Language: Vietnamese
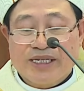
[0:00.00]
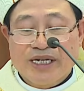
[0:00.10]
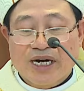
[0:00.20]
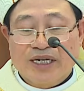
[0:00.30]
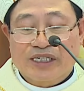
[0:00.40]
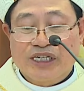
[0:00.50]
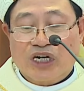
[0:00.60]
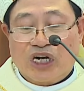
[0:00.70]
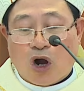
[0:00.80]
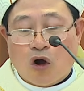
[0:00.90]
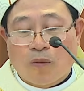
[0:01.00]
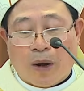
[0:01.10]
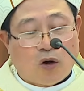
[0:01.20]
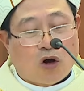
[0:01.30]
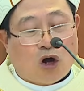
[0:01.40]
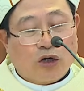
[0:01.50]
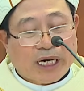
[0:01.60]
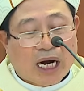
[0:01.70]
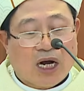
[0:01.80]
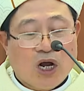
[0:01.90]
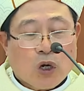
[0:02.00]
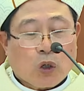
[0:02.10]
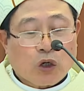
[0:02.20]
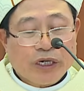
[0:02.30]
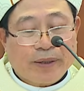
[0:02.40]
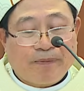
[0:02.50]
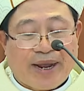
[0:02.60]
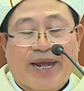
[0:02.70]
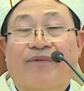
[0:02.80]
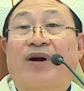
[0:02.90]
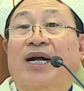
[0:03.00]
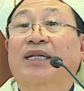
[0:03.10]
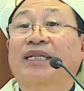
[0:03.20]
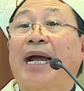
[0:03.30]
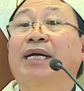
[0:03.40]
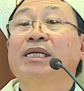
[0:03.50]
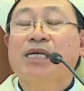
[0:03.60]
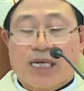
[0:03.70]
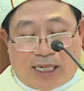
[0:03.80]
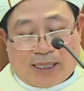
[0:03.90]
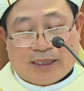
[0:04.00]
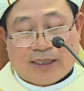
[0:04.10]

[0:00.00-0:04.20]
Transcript: nhờ sự cầu bầu hỗ trợ của Đức Mẹ và các thánh nữa cơ